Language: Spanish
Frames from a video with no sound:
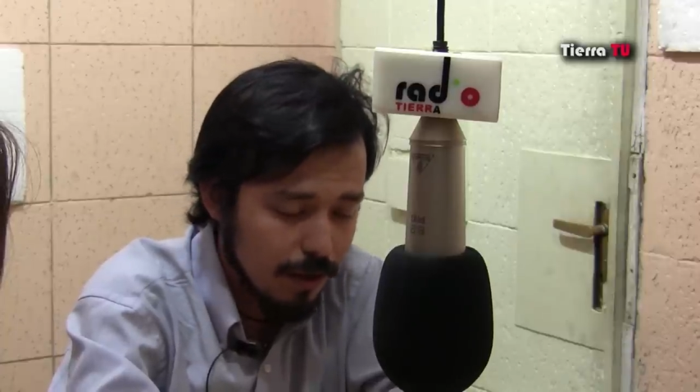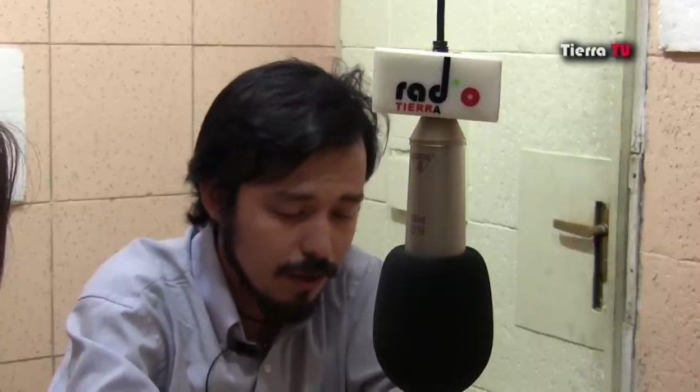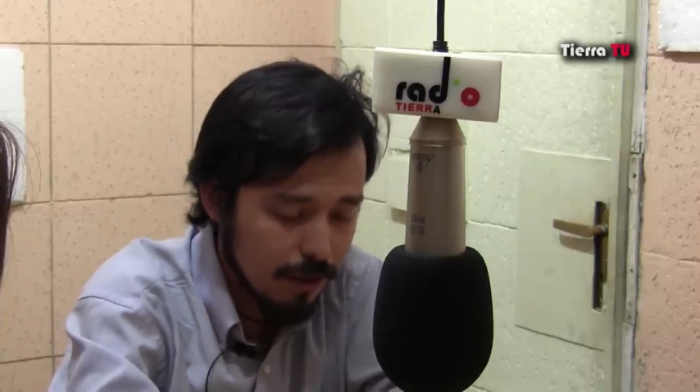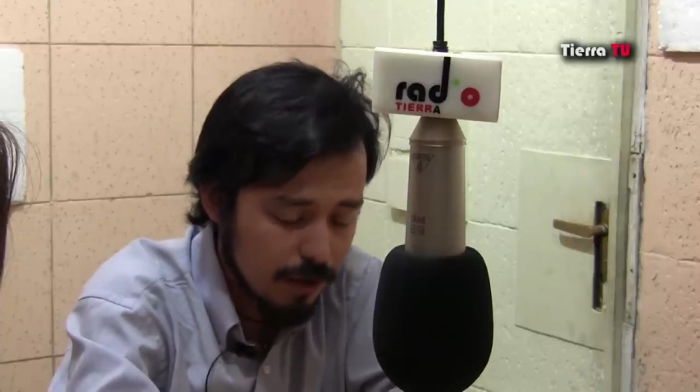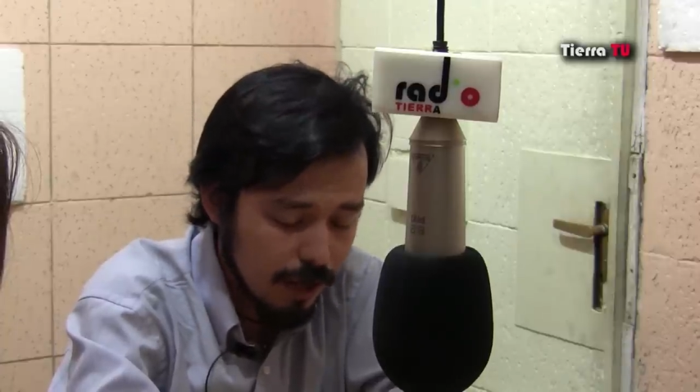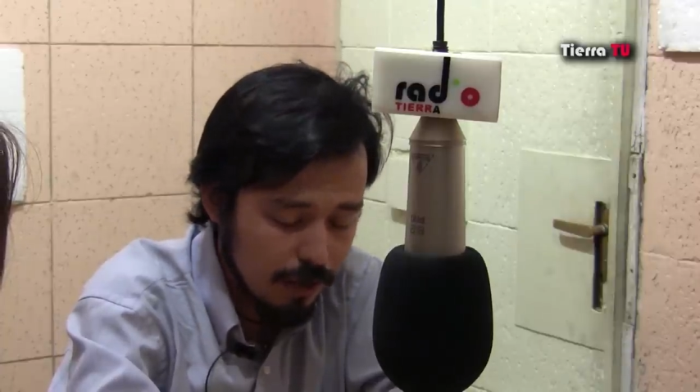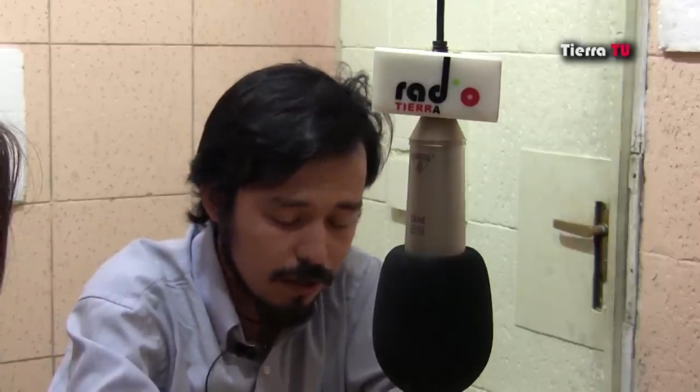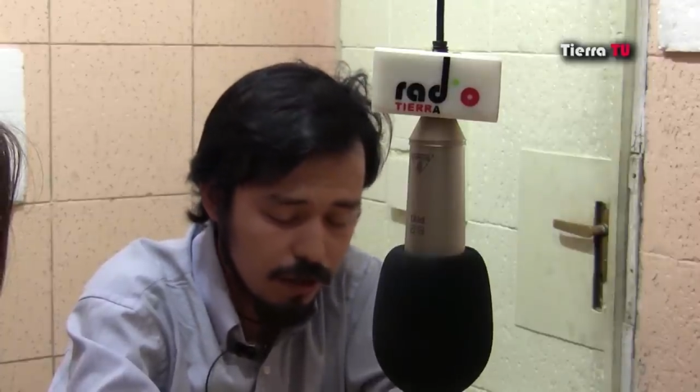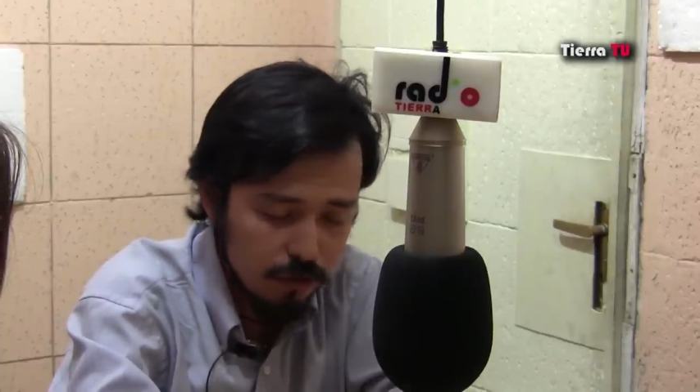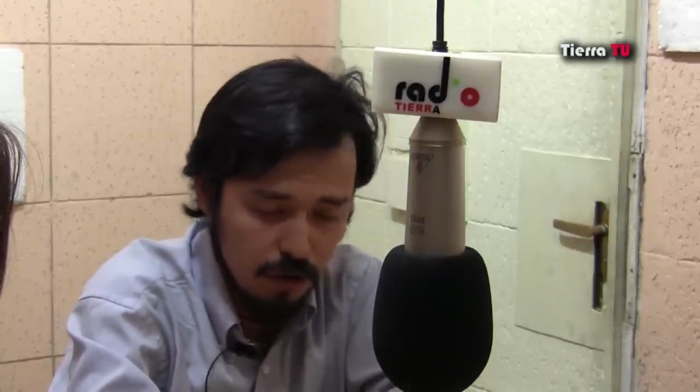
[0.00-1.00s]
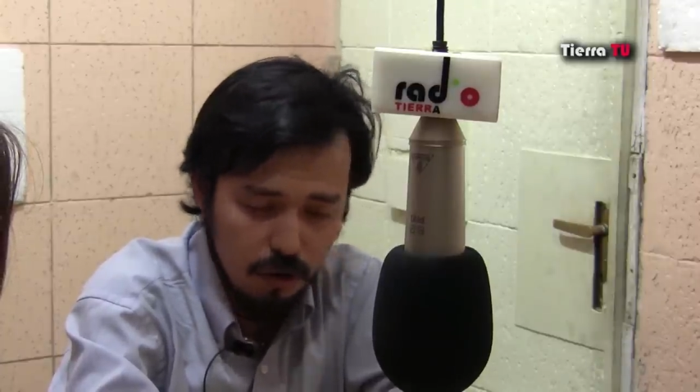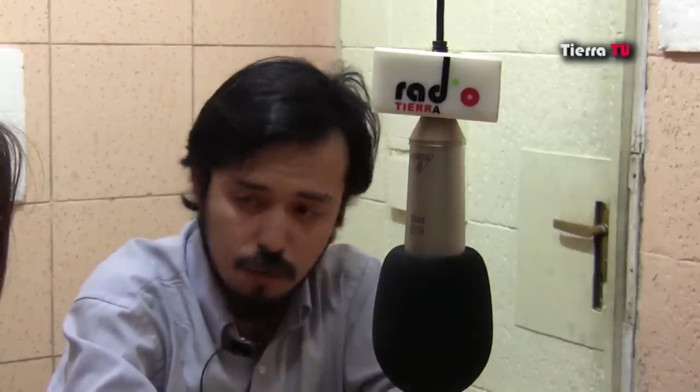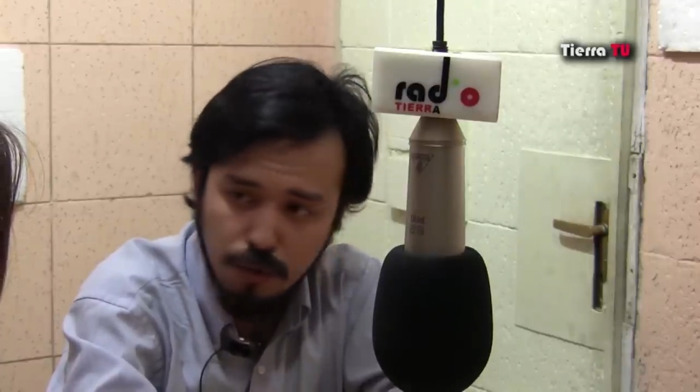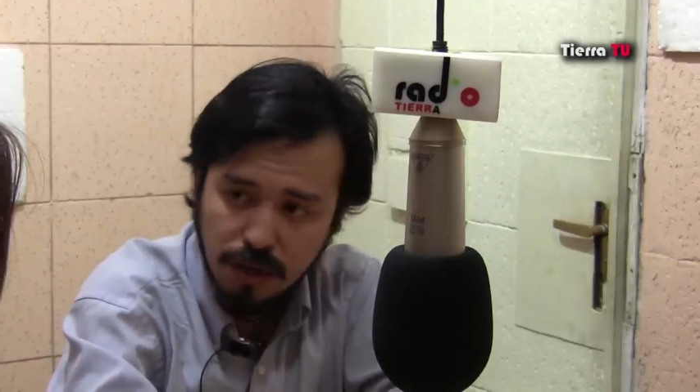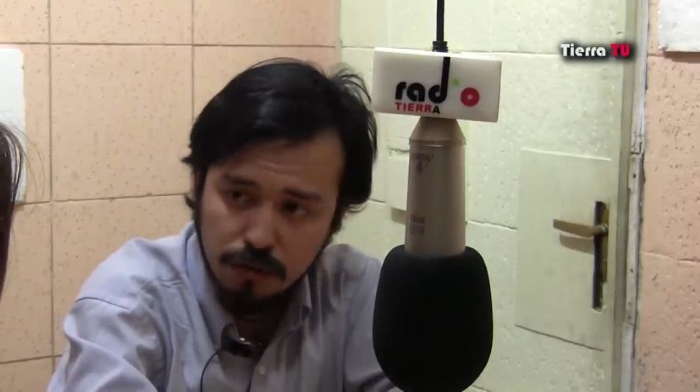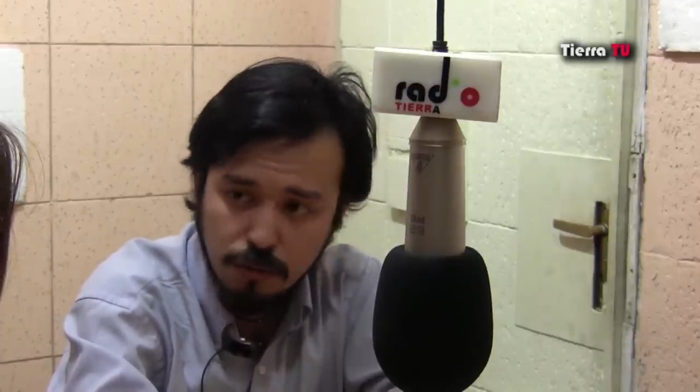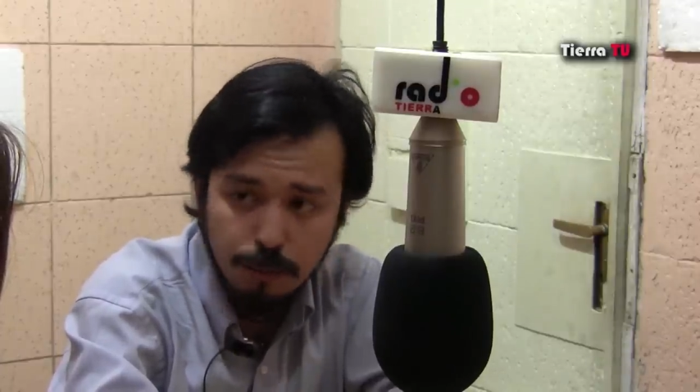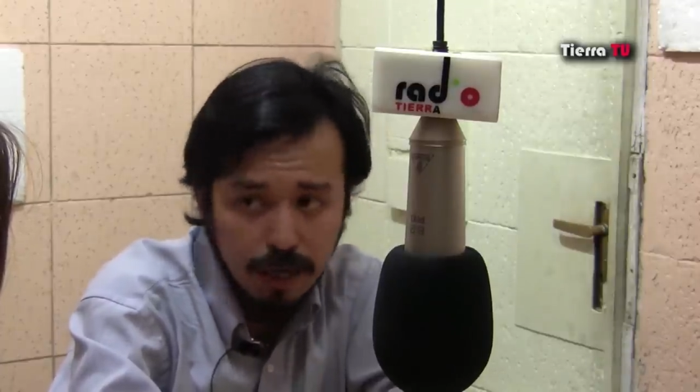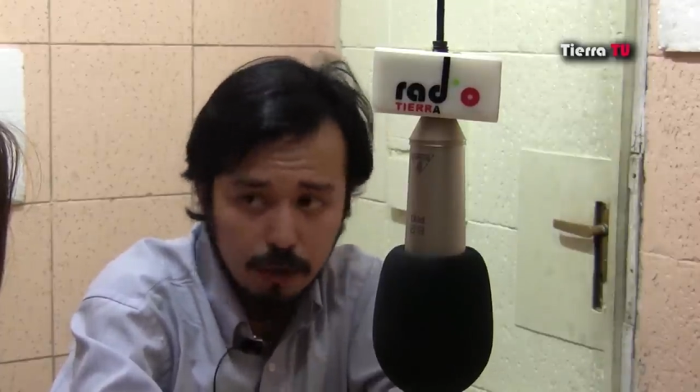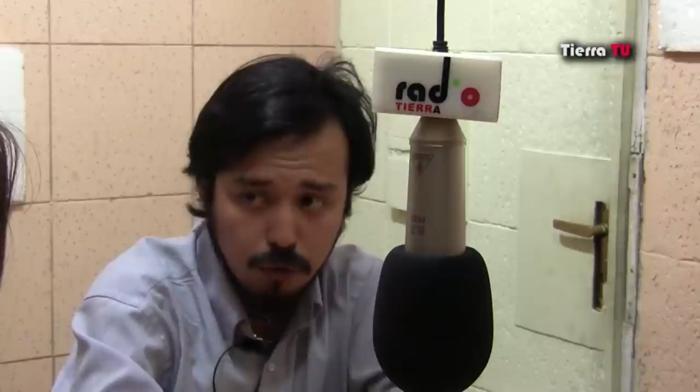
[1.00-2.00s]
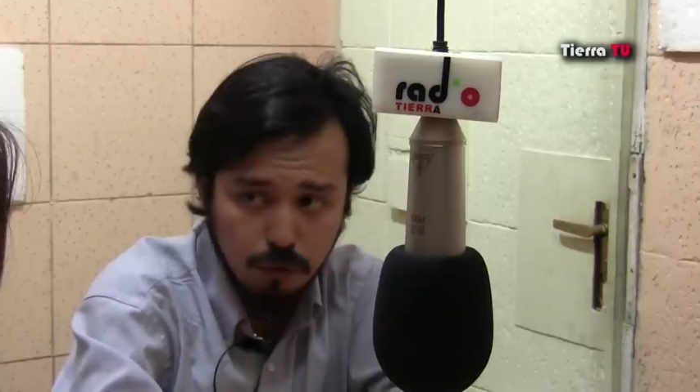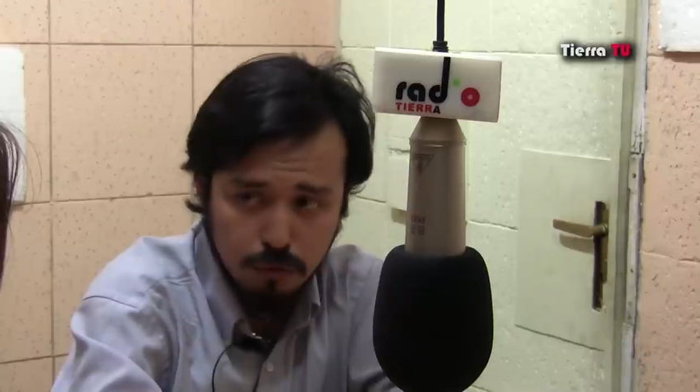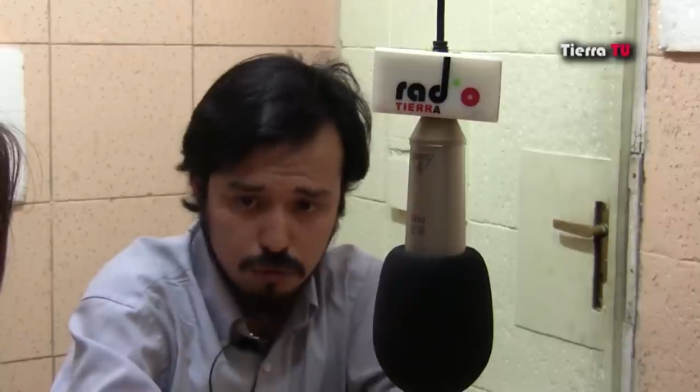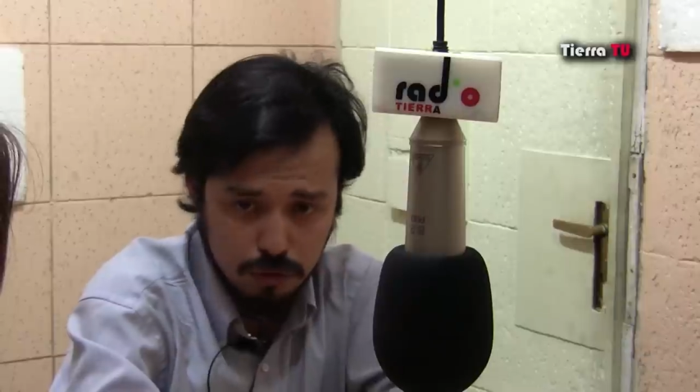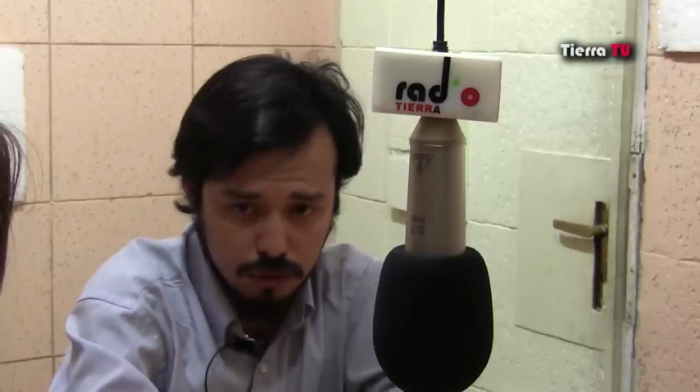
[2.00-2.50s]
real del derecho a la comunicación para todos,